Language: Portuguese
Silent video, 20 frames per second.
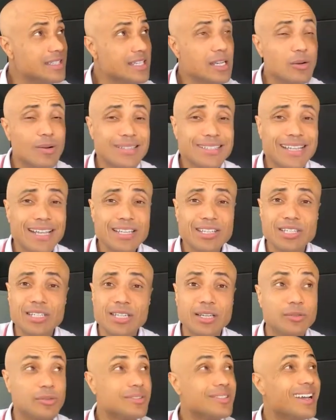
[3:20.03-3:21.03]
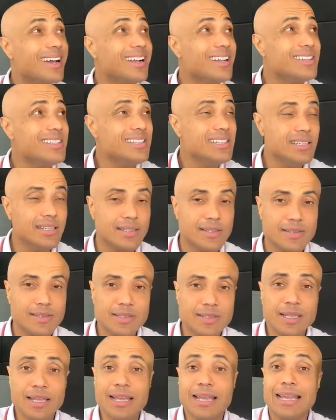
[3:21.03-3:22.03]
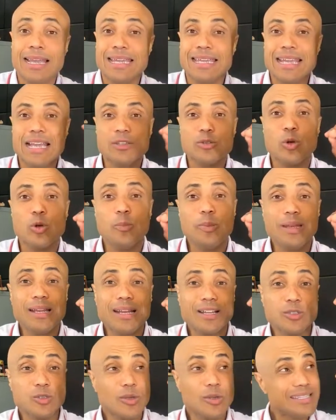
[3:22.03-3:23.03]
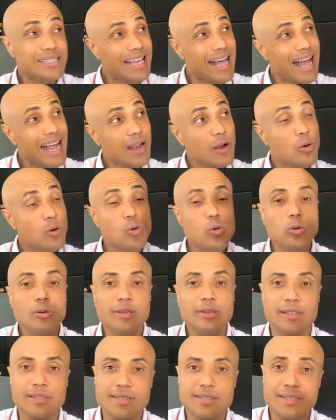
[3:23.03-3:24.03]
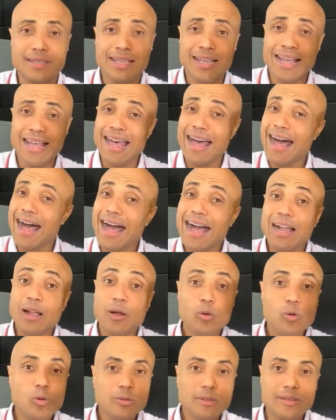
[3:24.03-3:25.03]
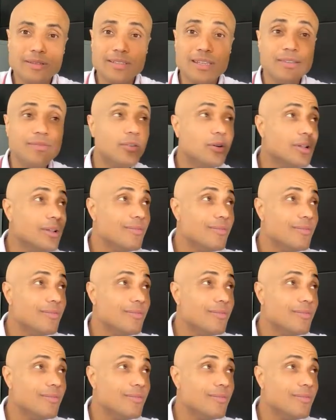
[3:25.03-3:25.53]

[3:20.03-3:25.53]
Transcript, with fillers: E as complicações agudas, agudas que vão levar esse cara pro pronto-socorro,